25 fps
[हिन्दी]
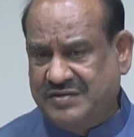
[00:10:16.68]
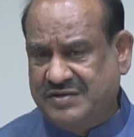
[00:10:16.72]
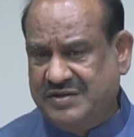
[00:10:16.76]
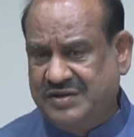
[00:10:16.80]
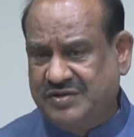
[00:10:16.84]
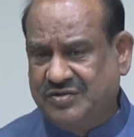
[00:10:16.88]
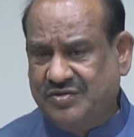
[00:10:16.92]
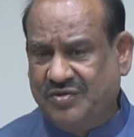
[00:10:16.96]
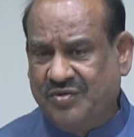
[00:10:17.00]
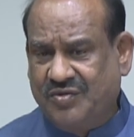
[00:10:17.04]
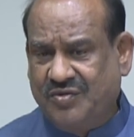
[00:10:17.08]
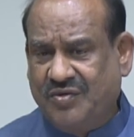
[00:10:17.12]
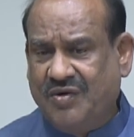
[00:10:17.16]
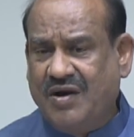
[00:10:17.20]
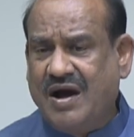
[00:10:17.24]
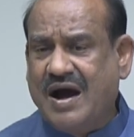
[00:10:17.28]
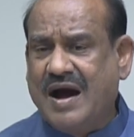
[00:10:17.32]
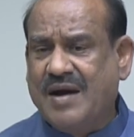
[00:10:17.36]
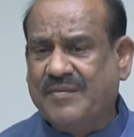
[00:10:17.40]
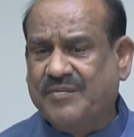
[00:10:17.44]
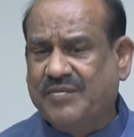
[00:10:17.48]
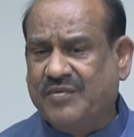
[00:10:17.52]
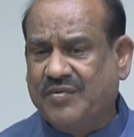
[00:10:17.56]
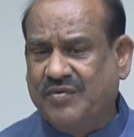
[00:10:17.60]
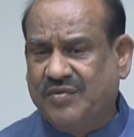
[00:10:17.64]
चीजों को
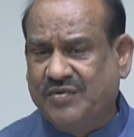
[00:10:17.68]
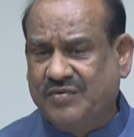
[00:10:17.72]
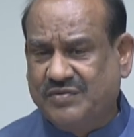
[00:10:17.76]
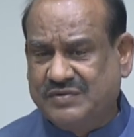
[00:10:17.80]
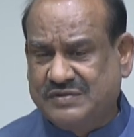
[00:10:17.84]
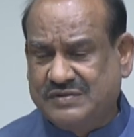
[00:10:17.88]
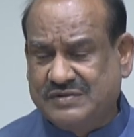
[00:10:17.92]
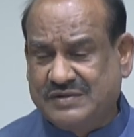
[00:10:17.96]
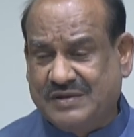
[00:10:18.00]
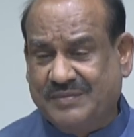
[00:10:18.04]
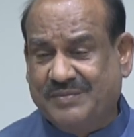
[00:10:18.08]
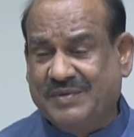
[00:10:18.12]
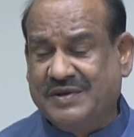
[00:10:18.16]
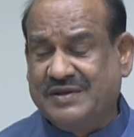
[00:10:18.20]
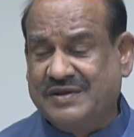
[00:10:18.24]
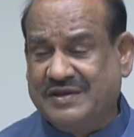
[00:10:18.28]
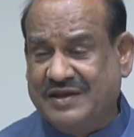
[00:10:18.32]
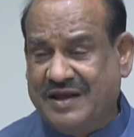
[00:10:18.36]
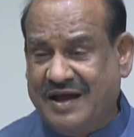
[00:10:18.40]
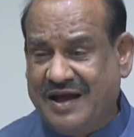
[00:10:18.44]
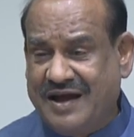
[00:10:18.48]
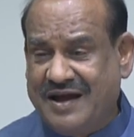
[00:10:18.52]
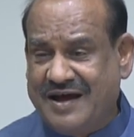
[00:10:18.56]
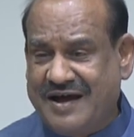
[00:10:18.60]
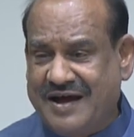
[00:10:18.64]
आपको
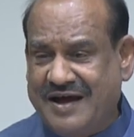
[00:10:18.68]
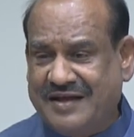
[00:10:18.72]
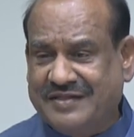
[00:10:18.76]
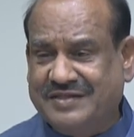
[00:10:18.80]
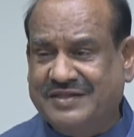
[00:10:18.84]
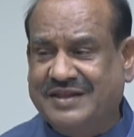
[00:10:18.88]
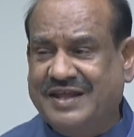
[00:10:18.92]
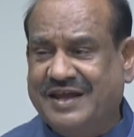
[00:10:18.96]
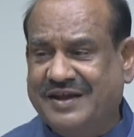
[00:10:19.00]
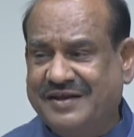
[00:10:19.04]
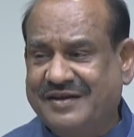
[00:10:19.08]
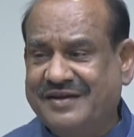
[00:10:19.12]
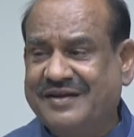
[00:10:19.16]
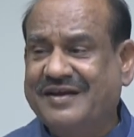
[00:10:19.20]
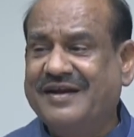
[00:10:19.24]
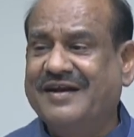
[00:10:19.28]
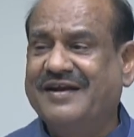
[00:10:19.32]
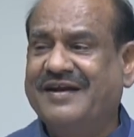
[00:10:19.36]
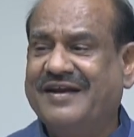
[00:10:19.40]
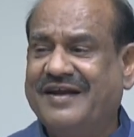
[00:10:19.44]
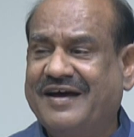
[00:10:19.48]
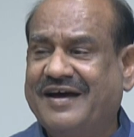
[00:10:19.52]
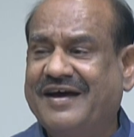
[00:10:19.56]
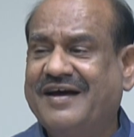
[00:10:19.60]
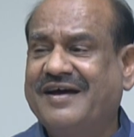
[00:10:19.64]
समझना अध्ययन
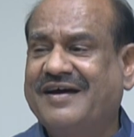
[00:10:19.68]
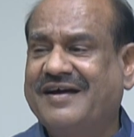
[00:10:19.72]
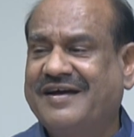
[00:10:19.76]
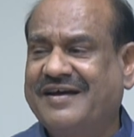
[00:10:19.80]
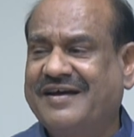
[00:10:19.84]
करना